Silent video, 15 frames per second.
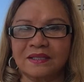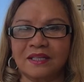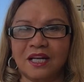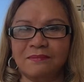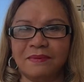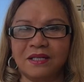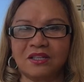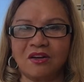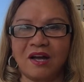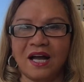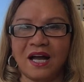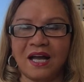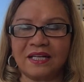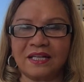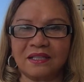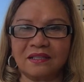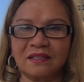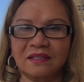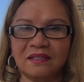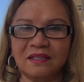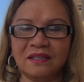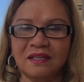là mình có hai cách
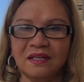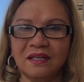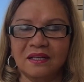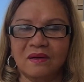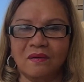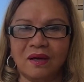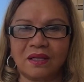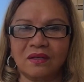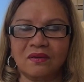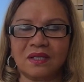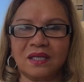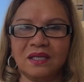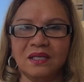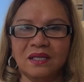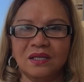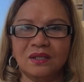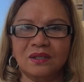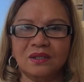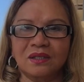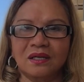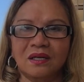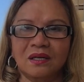hoặc là ok
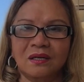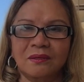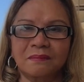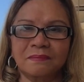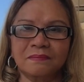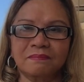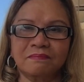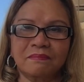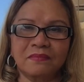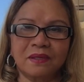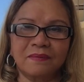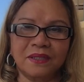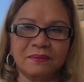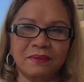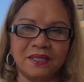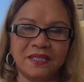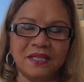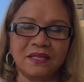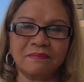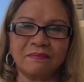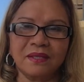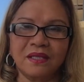um, ở bên Mỹ
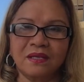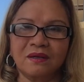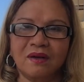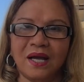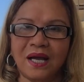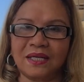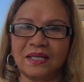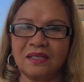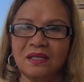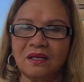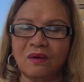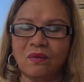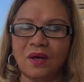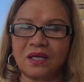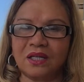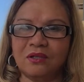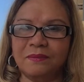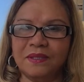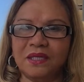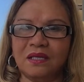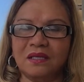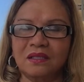ra có hai cách hoặc là
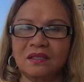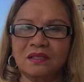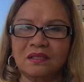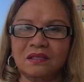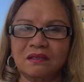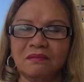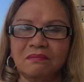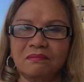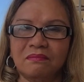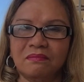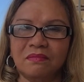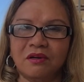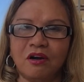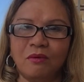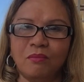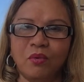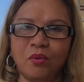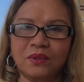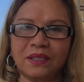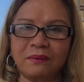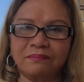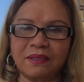bây giờ họ mua
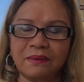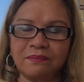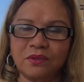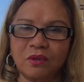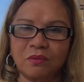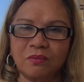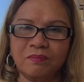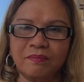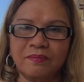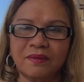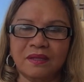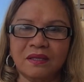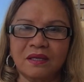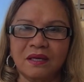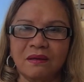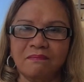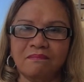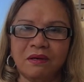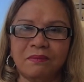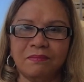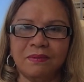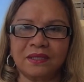180
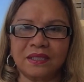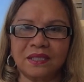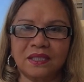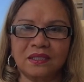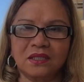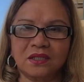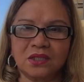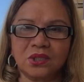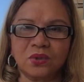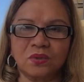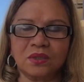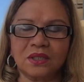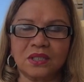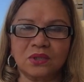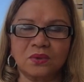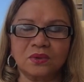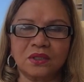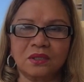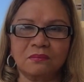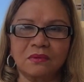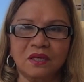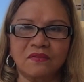mà mình biết giá thị trường nó xuống là sẽ xuống
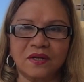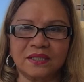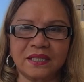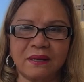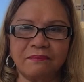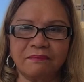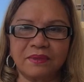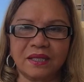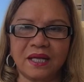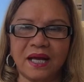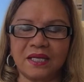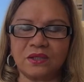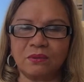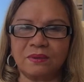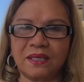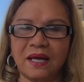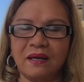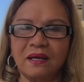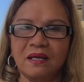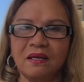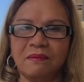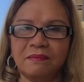chừng 10 phần trăm từ 20 ngàn
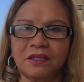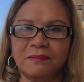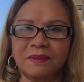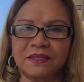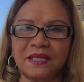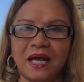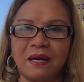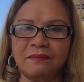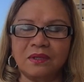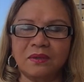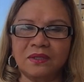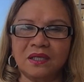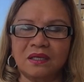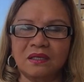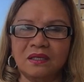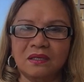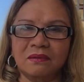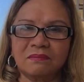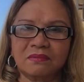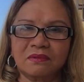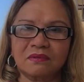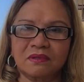bây giờ mình trả bây giờ
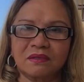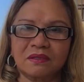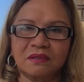ừ,